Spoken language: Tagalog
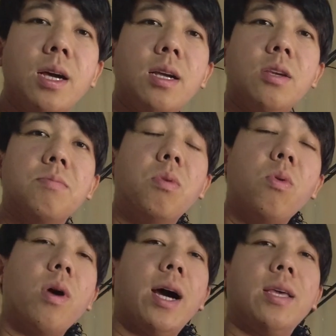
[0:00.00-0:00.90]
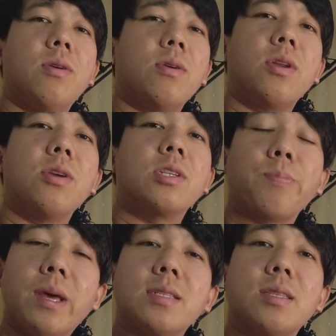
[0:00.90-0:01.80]
yung buhay or yung
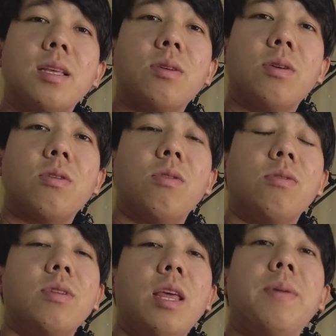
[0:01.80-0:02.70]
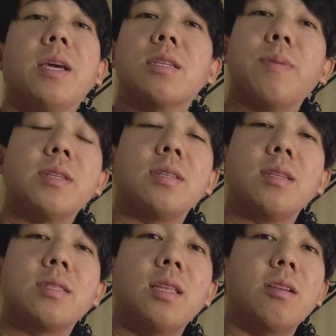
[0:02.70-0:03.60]
expense dito, kung living
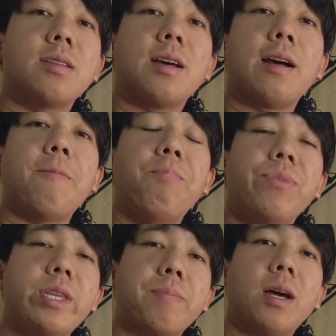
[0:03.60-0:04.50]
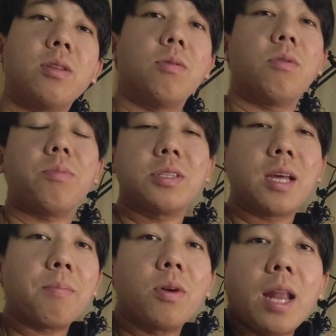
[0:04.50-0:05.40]
expenses dito sa Japan kung for
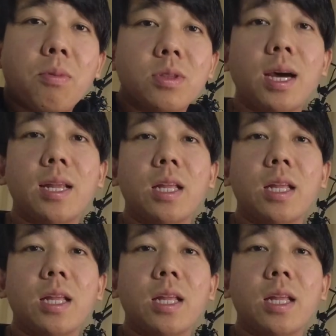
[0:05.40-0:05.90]
example napunta ka